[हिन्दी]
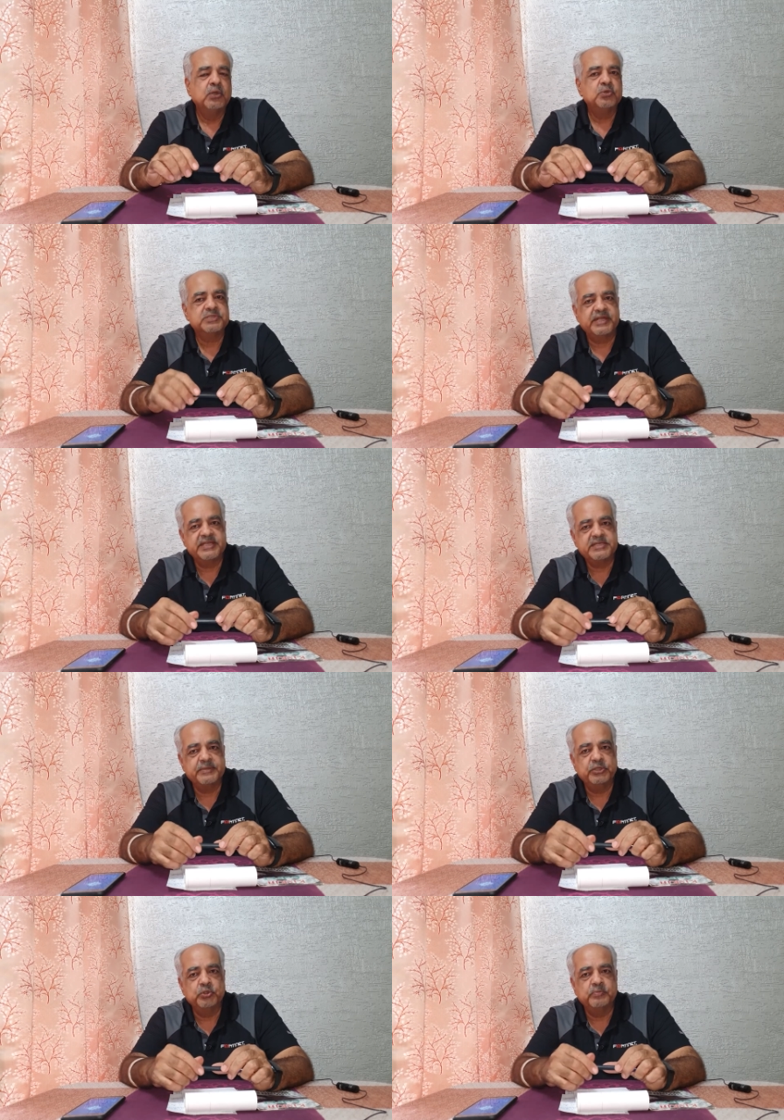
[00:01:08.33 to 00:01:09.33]
उस तरह से
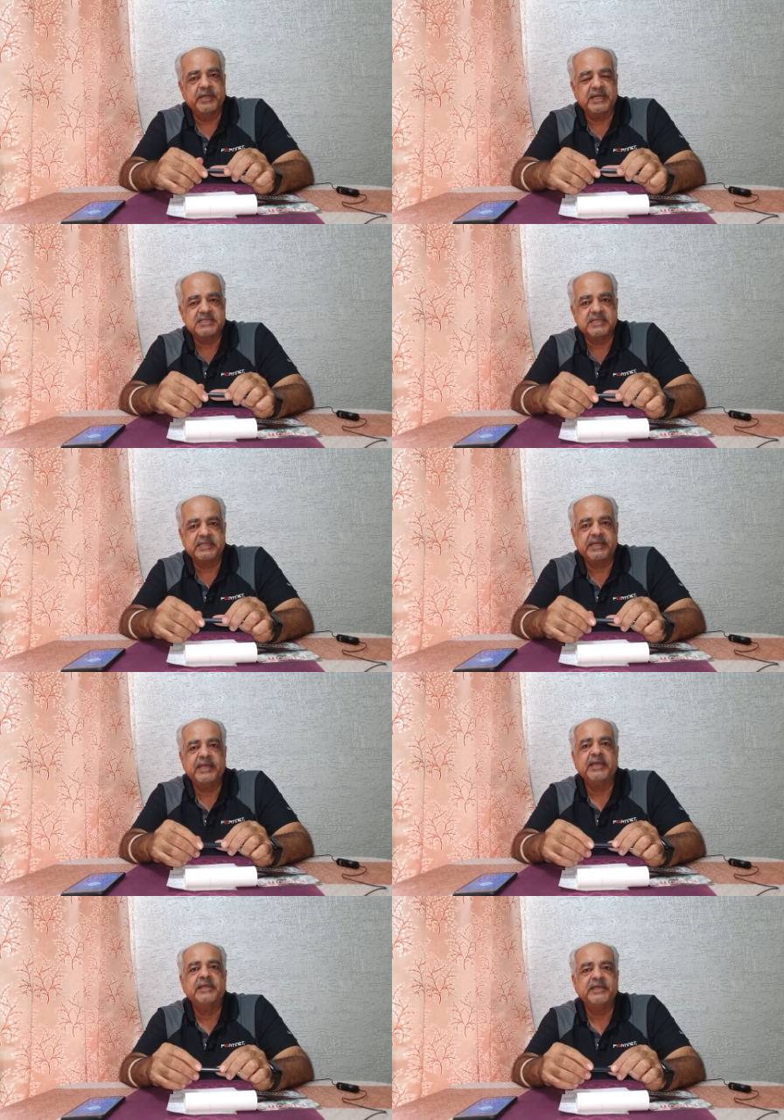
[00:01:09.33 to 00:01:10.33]
भी दूध बना सकते
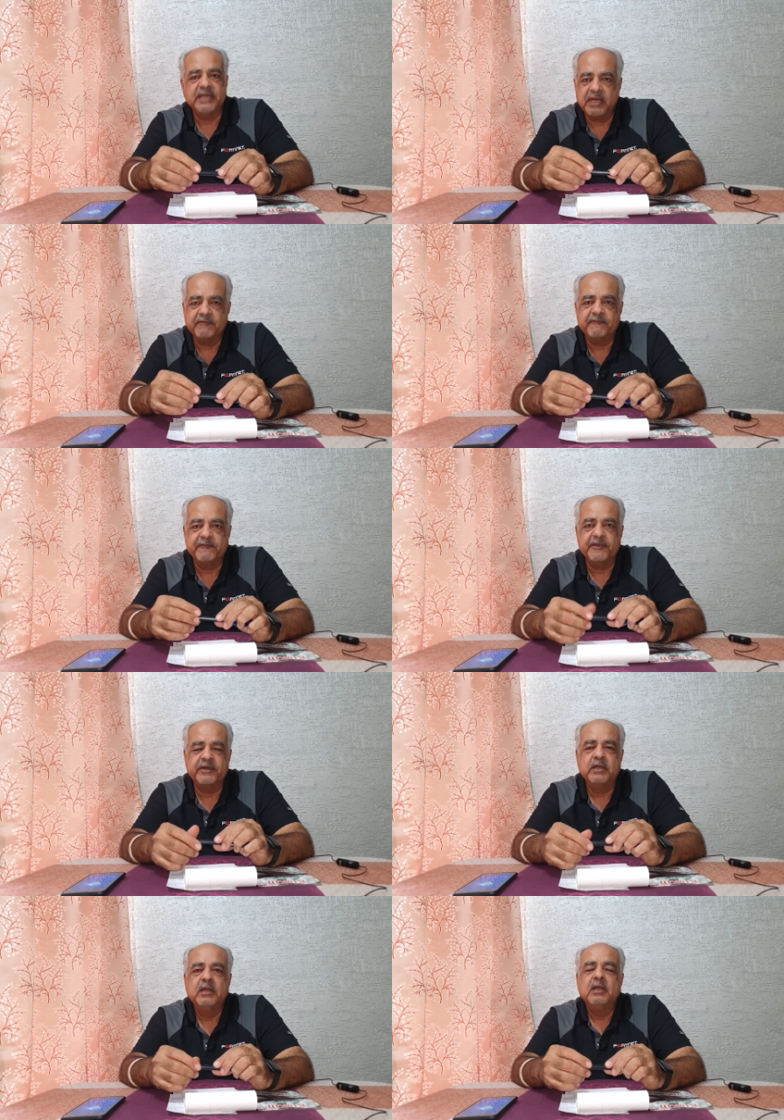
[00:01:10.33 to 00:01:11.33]
हैं या फिर